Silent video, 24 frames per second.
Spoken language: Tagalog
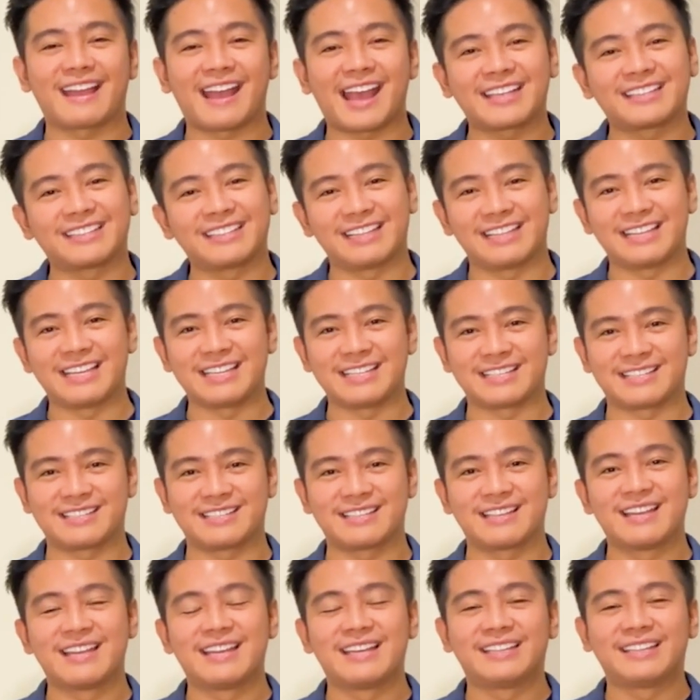at
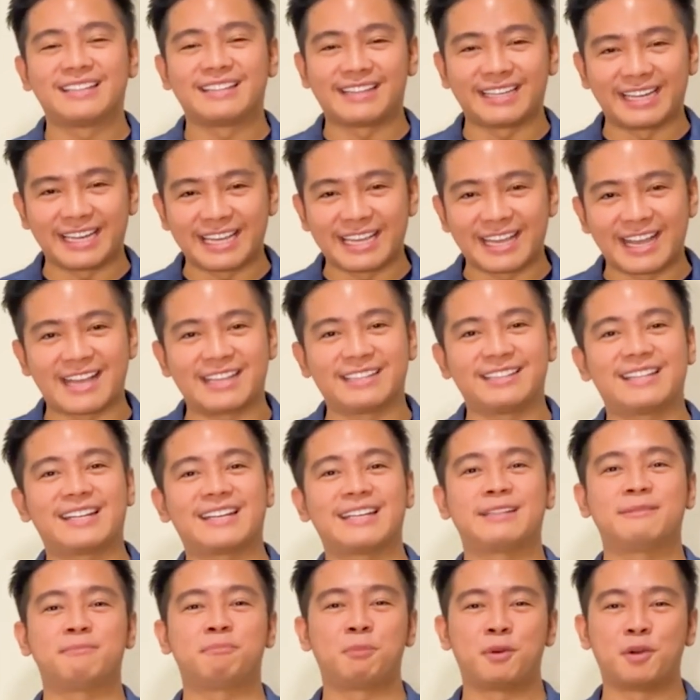least
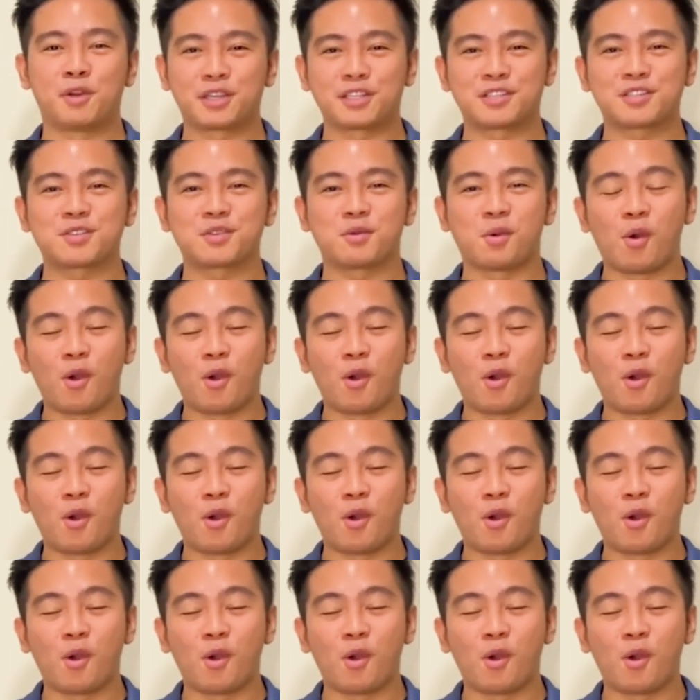300 points